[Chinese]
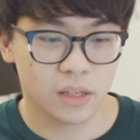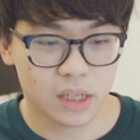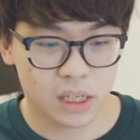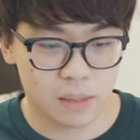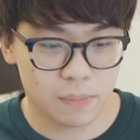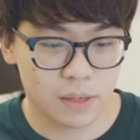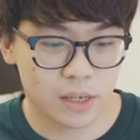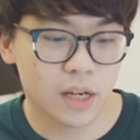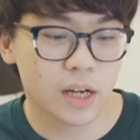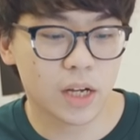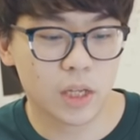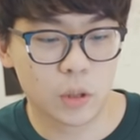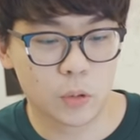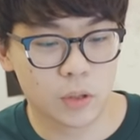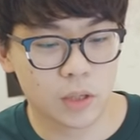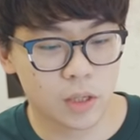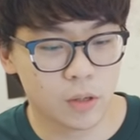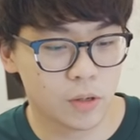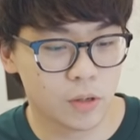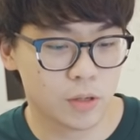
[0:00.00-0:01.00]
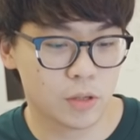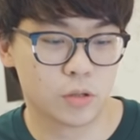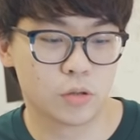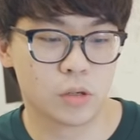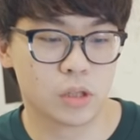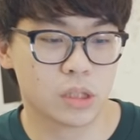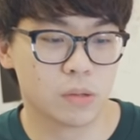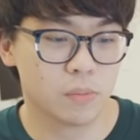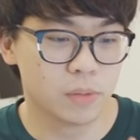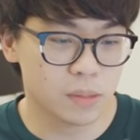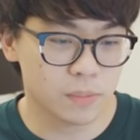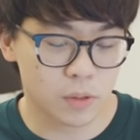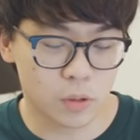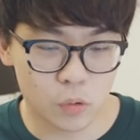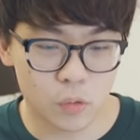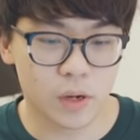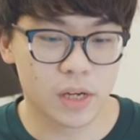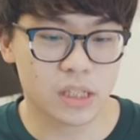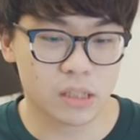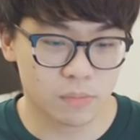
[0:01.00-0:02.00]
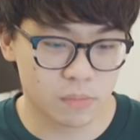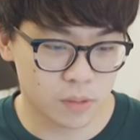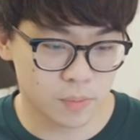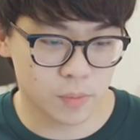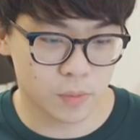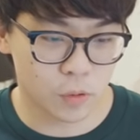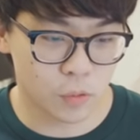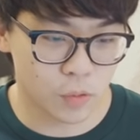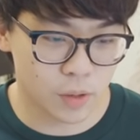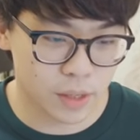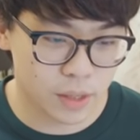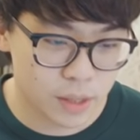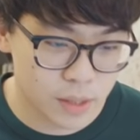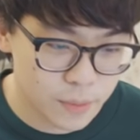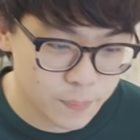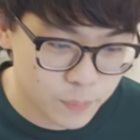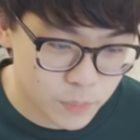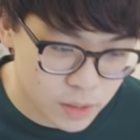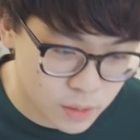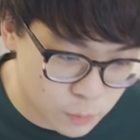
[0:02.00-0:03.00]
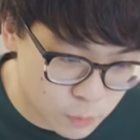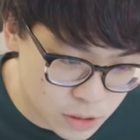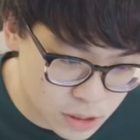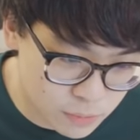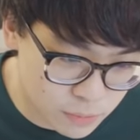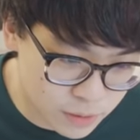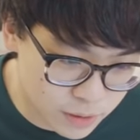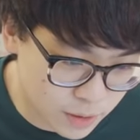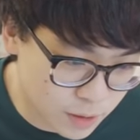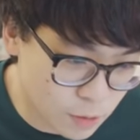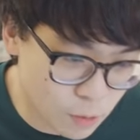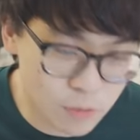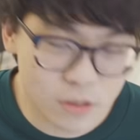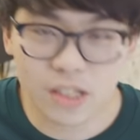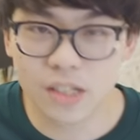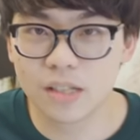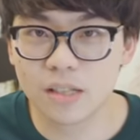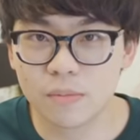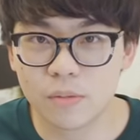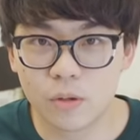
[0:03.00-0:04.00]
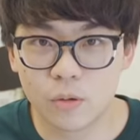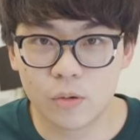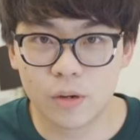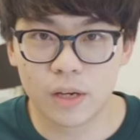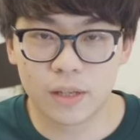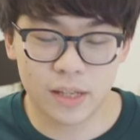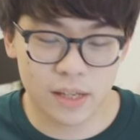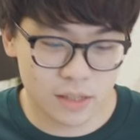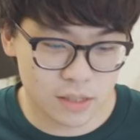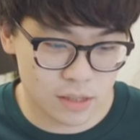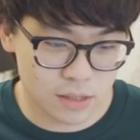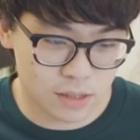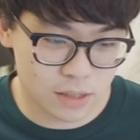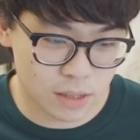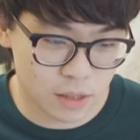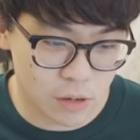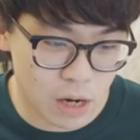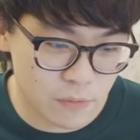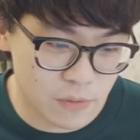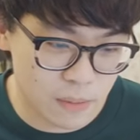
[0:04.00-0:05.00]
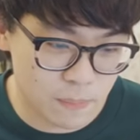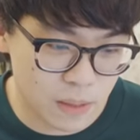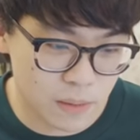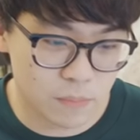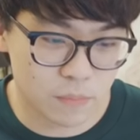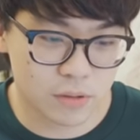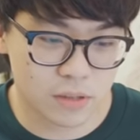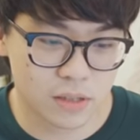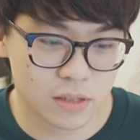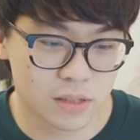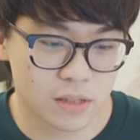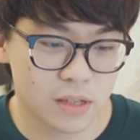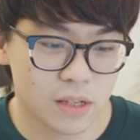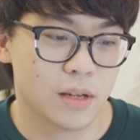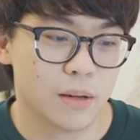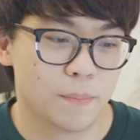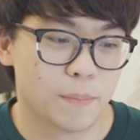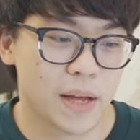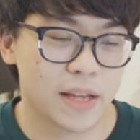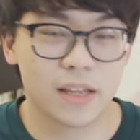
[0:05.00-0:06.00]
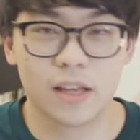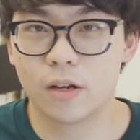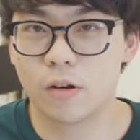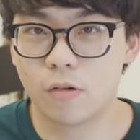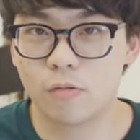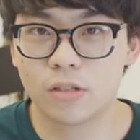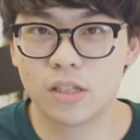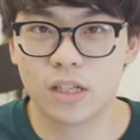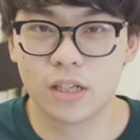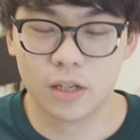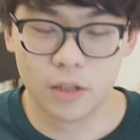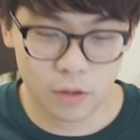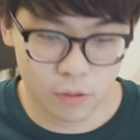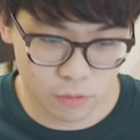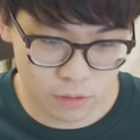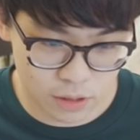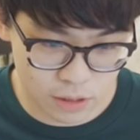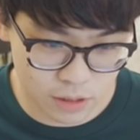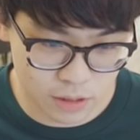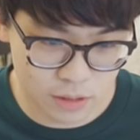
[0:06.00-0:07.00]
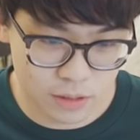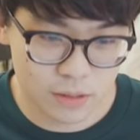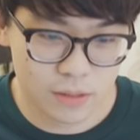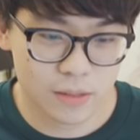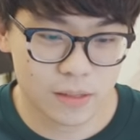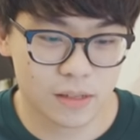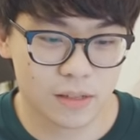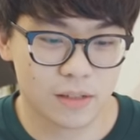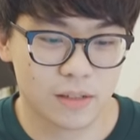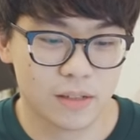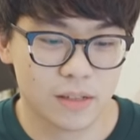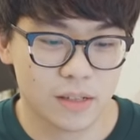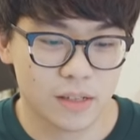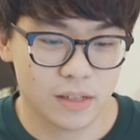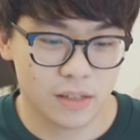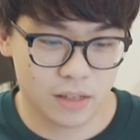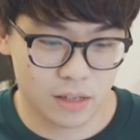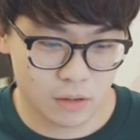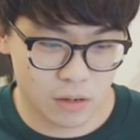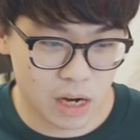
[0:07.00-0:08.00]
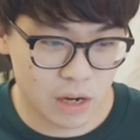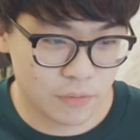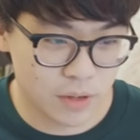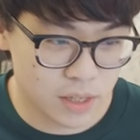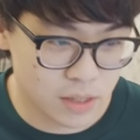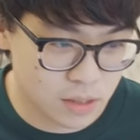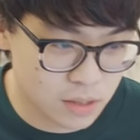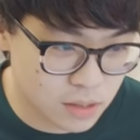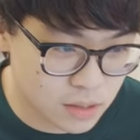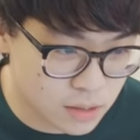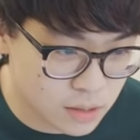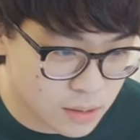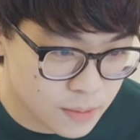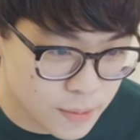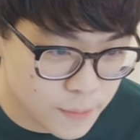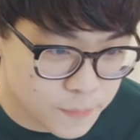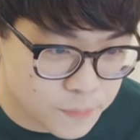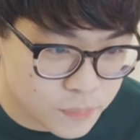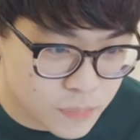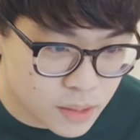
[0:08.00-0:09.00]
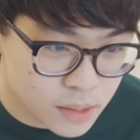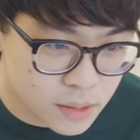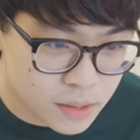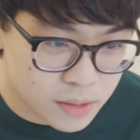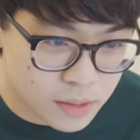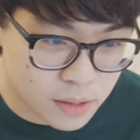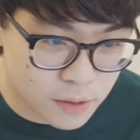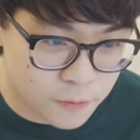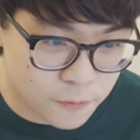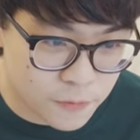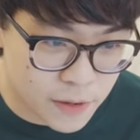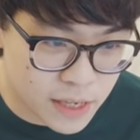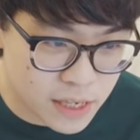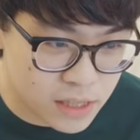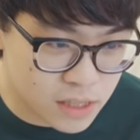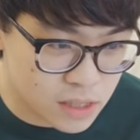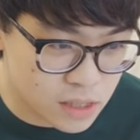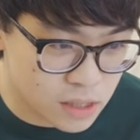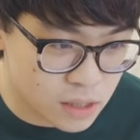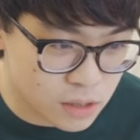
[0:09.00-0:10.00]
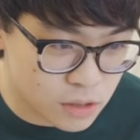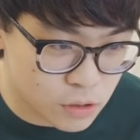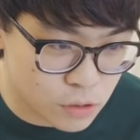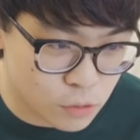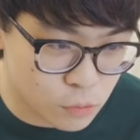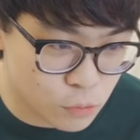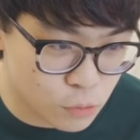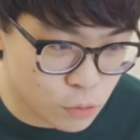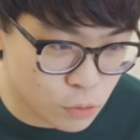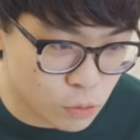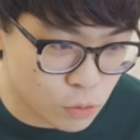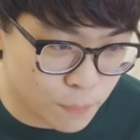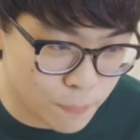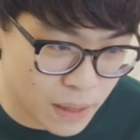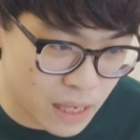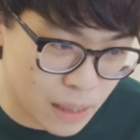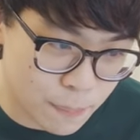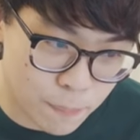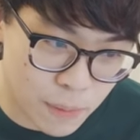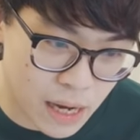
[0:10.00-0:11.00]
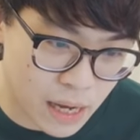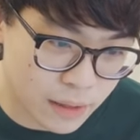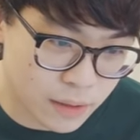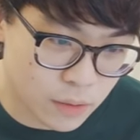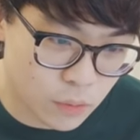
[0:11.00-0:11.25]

那个影片很多人留言说怎么那么贵，怎么那么贵，为什么那个空姐那么贵？但其实这个花费并不是扮演空姐的同事，好，那个花费是。 那个飞机的输出背板，